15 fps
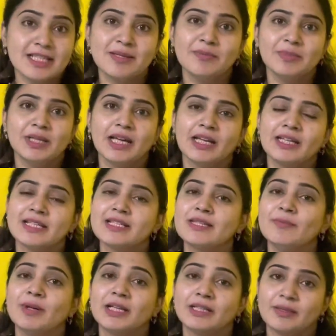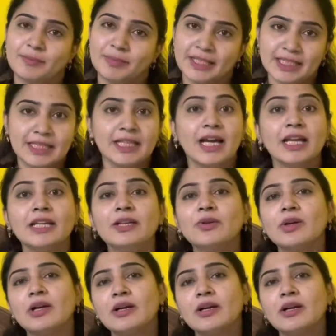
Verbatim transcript: సింపుల్ అనేసి బట్ ప్రతిదానికి ఒక